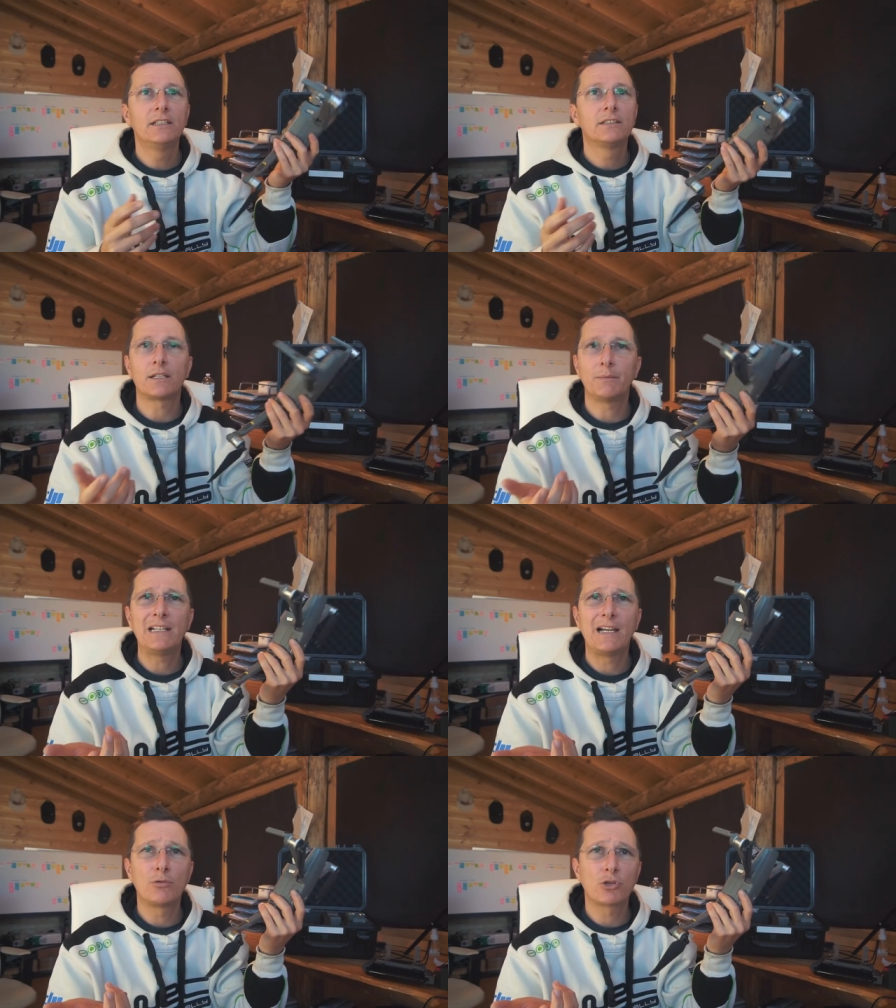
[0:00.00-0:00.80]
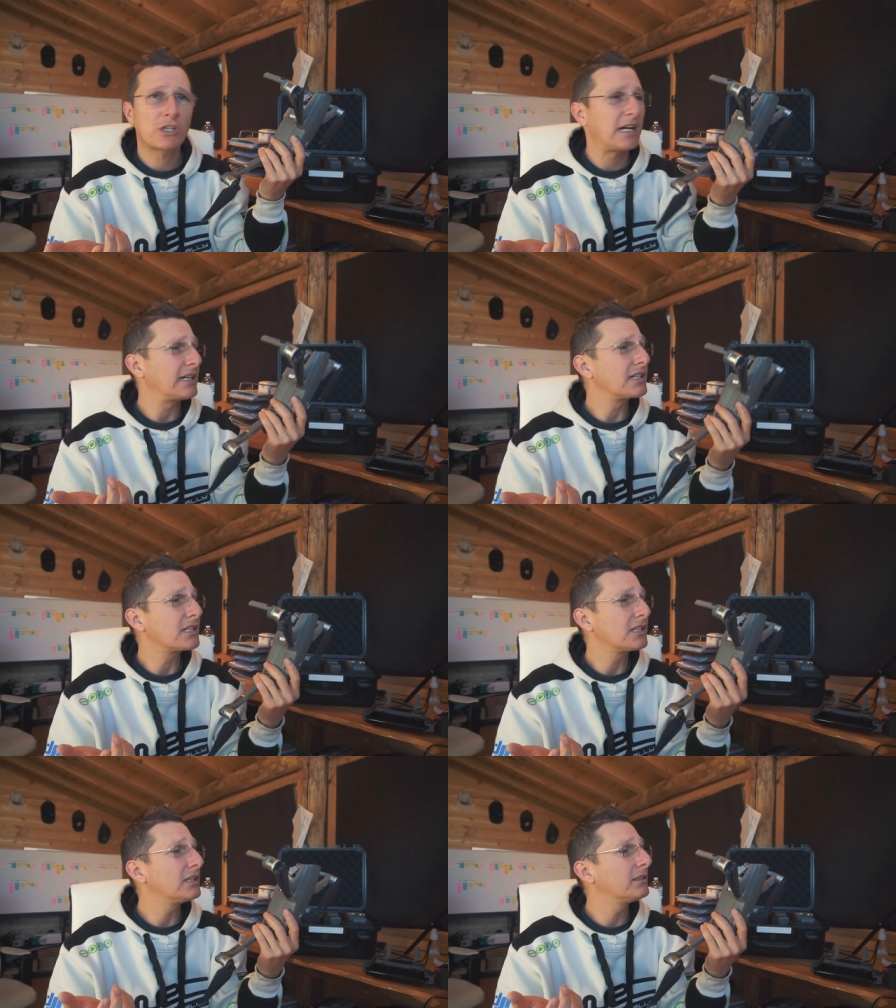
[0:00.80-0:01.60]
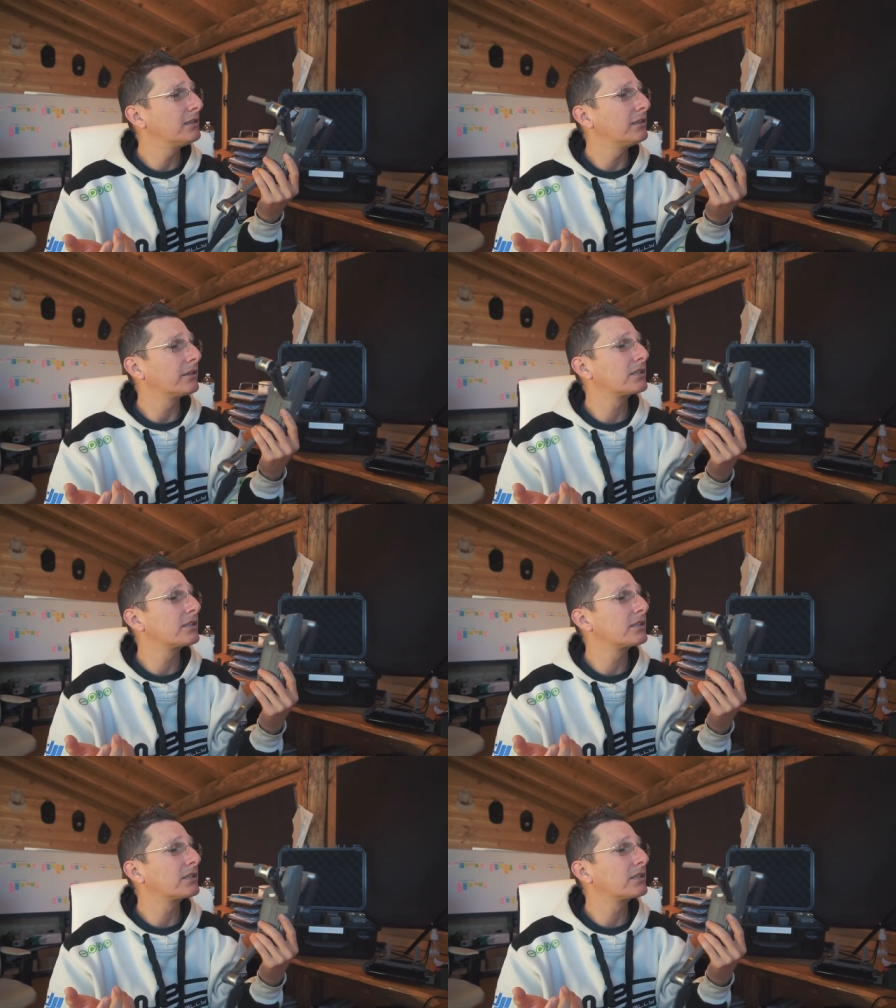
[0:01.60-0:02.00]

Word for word: 3.000 euro scarsi eh,